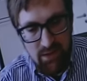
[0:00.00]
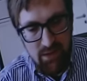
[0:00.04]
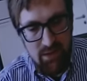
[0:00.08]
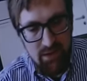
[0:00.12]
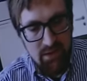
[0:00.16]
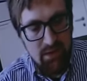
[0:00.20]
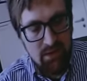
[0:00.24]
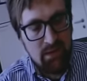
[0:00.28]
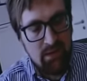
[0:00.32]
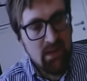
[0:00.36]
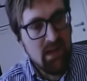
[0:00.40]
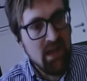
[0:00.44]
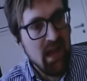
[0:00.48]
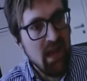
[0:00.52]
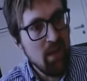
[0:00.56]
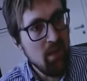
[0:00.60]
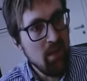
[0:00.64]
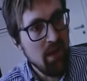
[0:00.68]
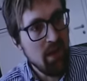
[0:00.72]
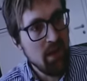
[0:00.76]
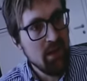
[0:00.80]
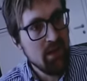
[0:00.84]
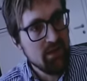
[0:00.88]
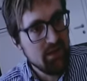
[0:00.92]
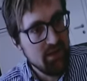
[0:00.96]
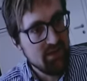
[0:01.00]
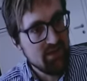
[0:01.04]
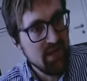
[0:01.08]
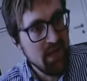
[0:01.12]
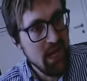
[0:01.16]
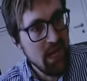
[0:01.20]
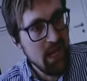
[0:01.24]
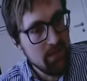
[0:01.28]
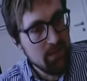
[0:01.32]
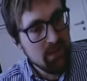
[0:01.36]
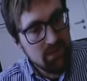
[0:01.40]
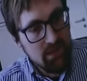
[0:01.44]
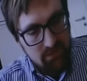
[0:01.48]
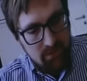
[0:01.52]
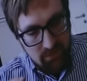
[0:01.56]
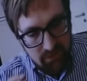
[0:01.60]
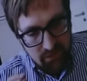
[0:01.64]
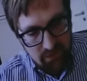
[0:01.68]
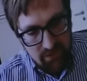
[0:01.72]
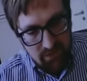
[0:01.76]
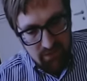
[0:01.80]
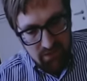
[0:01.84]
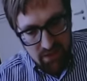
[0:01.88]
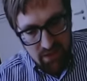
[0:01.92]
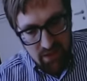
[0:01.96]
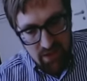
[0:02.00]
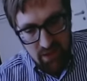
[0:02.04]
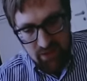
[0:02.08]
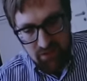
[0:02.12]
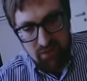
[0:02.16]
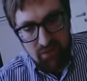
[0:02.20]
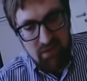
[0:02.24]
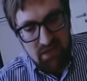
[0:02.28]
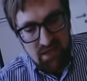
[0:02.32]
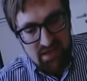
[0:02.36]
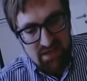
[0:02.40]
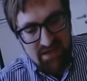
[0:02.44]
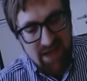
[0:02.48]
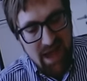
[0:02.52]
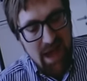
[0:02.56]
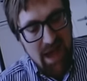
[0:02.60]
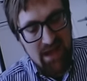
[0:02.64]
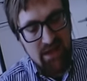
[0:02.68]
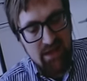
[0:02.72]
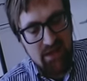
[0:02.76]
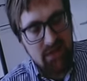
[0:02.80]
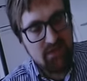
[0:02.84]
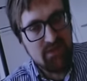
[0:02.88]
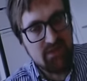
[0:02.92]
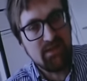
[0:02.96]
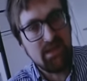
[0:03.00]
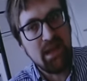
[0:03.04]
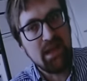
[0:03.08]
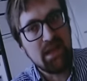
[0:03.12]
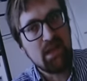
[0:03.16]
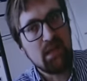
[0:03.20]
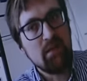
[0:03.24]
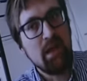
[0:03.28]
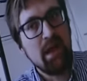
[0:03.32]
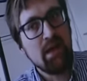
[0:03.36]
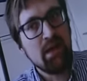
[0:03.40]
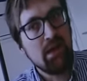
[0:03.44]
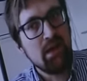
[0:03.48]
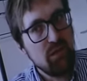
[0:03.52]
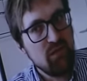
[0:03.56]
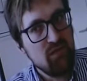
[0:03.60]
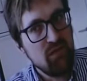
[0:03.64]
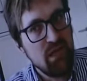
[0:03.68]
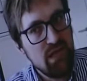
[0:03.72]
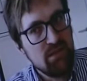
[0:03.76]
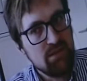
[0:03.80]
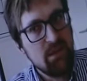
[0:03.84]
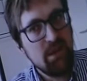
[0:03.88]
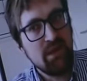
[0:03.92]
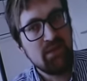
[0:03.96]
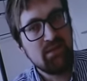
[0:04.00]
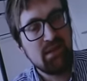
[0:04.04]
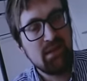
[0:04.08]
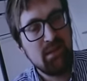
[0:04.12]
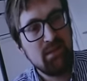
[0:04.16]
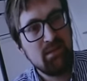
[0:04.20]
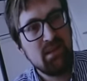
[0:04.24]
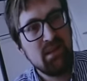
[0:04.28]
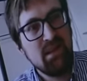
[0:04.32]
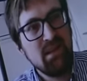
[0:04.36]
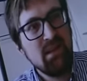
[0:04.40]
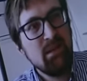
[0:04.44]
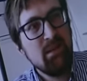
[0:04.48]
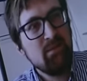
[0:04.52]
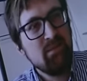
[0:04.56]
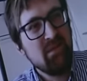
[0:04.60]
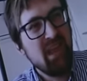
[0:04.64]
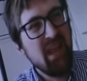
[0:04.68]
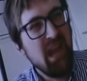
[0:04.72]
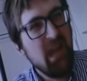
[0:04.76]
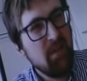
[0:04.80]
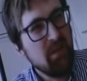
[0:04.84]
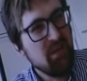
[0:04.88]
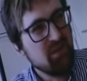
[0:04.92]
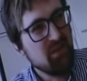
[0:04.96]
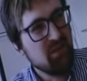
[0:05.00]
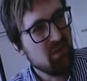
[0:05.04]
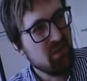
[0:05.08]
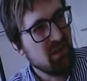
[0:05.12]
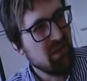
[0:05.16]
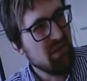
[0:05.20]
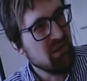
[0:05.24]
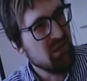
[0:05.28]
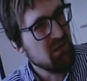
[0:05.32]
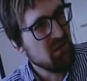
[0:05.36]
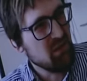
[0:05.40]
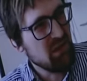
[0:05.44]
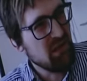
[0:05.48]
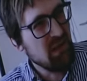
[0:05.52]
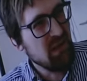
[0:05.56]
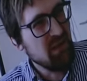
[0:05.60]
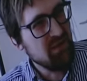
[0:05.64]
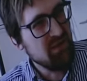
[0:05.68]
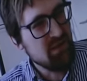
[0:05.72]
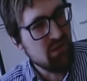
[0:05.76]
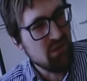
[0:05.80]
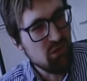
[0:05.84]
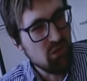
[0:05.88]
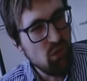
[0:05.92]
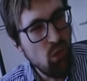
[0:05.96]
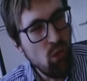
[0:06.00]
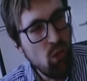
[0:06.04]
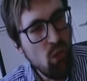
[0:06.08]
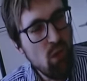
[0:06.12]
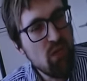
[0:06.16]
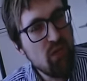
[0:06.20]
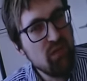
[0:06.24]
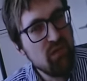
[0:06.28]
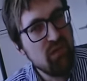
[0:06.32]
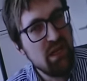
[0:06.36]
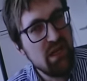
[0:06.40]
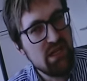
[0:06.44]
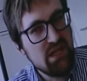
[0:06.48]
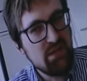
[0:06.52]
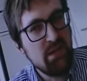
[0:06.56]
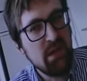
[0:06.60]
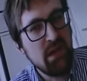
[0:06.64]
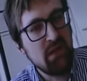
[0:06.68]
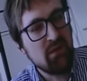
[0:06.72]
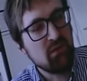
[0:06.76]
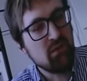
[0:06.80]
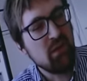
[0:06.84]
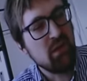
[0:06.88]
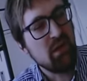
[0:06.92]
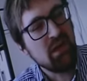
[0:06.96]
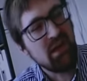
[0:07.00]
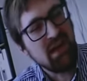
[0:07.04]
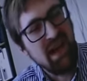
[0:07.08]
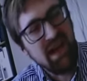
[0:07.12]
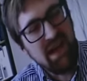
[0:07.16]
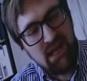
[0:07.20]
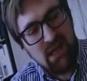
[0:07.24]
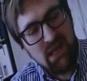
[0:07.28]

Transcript: Äh, aber deshalb, also nicht sagen, dass es allgemein keine Flashbacks gibt, aber so klassische Drogen-Flashbacks oder